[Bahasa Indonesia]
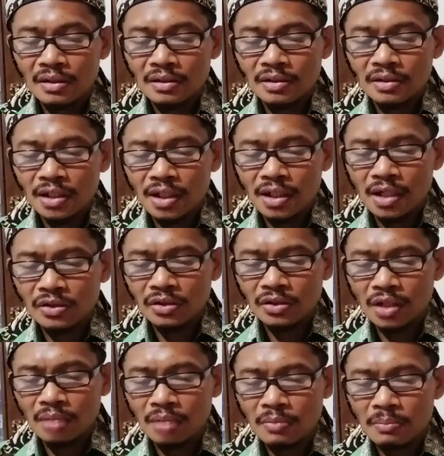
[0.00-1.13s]
Saya
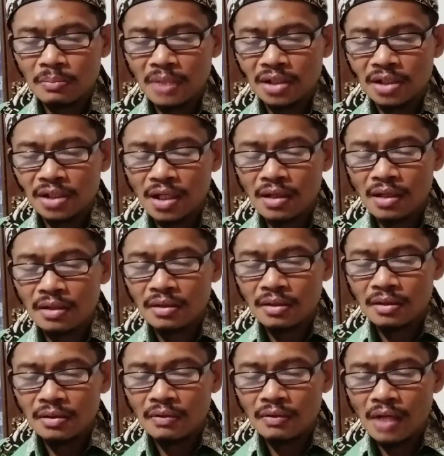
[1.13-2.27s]
lanjutkan membaca
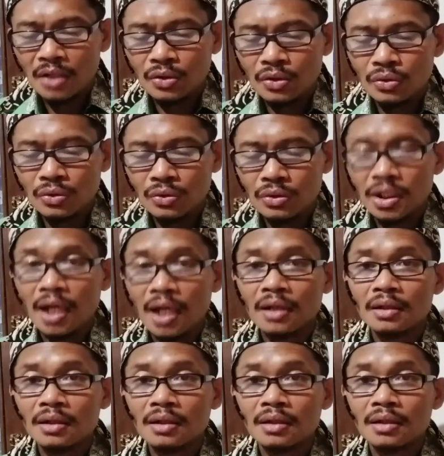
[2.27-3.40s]
Wahyu yang
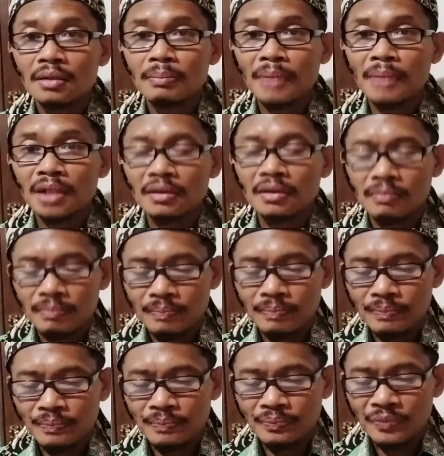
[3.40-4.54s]
keempat.
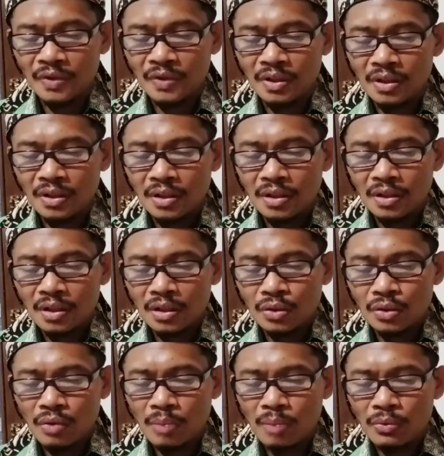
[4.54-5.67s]

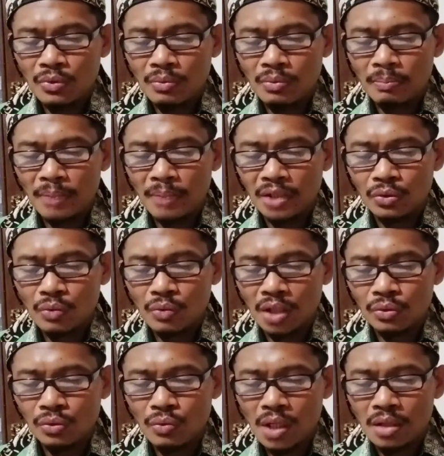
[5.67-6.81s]
Kedua puluh empat
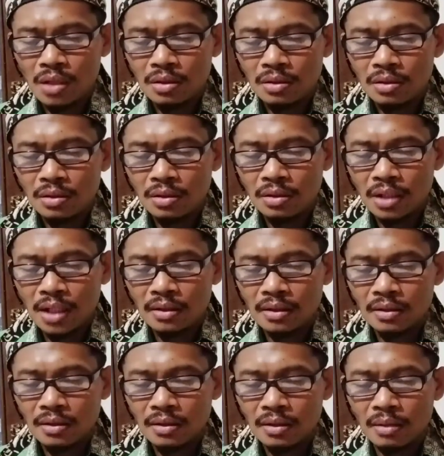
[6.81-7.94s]
tua-tua dan
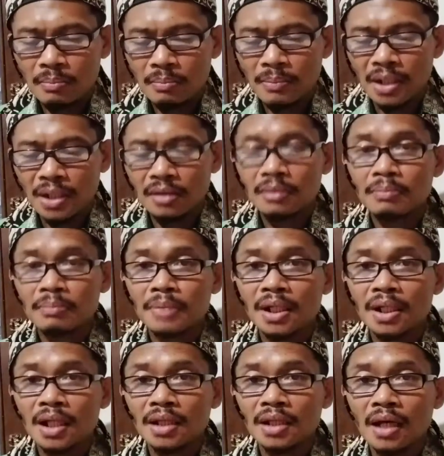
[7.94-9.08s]
keempat
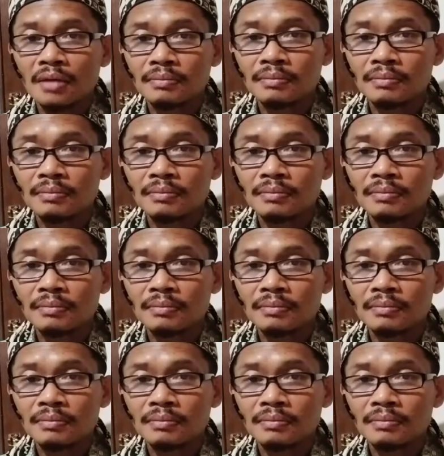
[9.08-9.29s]
binatang.